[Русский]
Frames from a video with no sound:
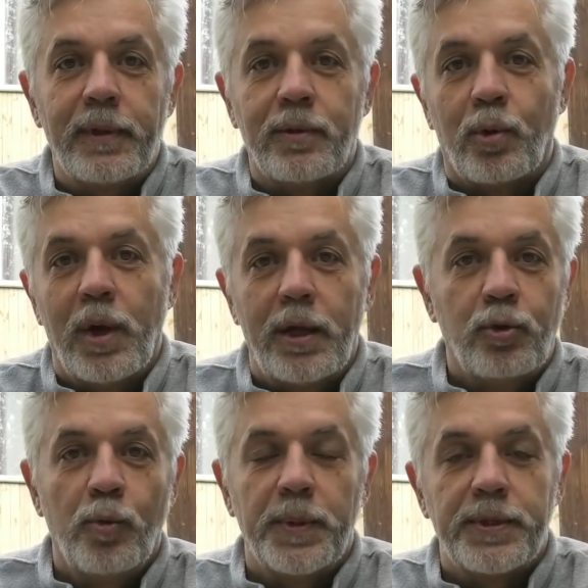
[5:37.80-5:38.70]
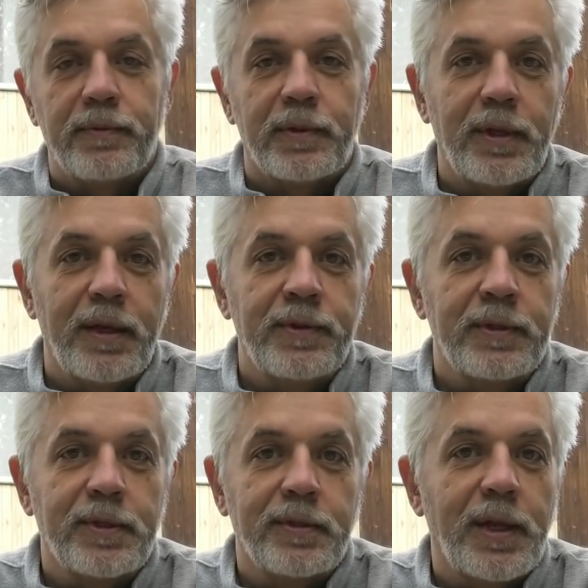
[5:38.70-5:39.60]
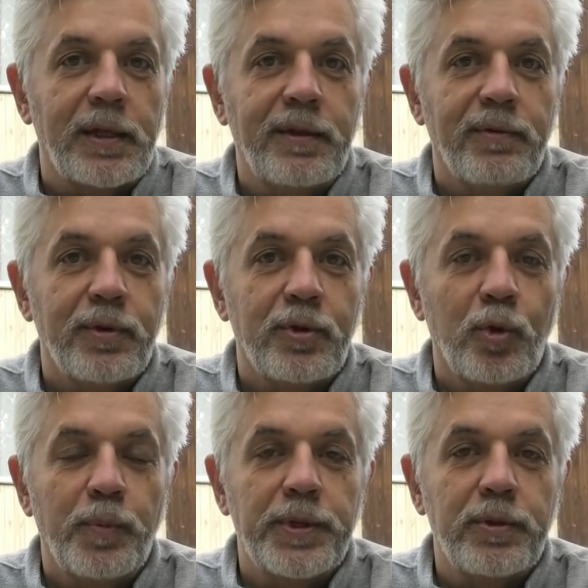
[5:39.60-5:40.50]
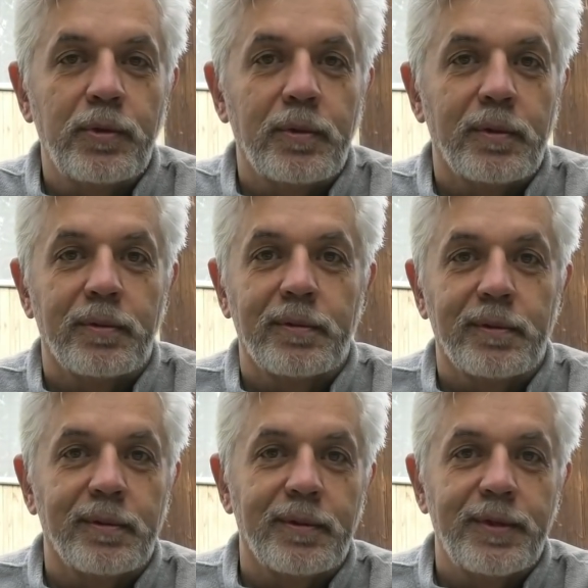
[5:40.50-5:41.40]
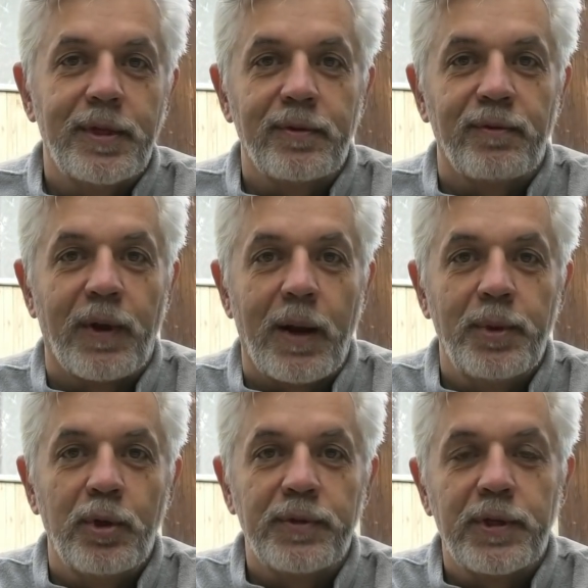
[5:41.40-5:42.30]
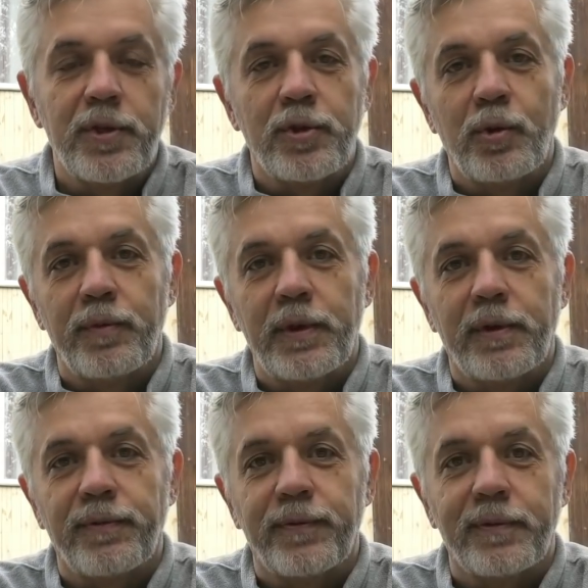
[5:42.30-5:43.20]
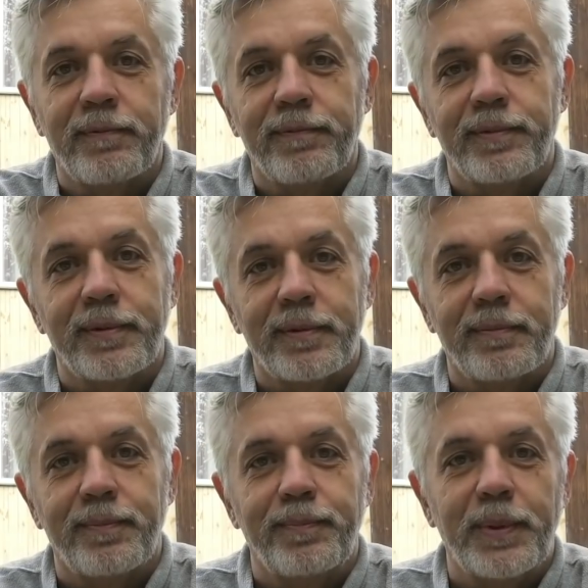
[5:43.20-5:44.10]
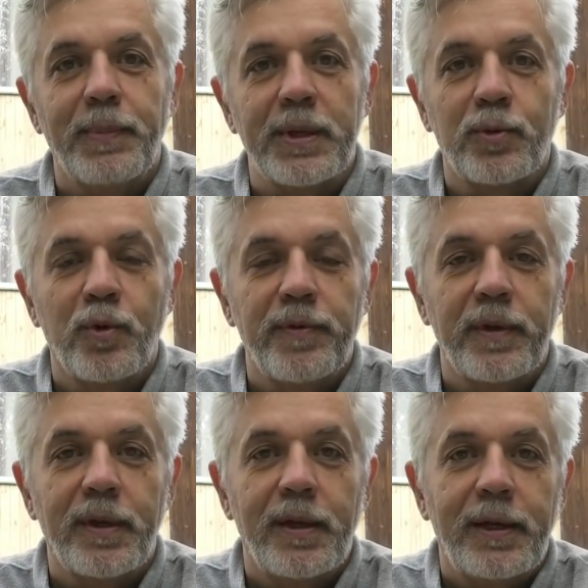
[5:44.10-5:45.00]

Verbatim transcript: Другая тупость, вот я сталкиваюсь с тупостью э, здесь вот воробьевских чиновников э, в э, Подмосковье,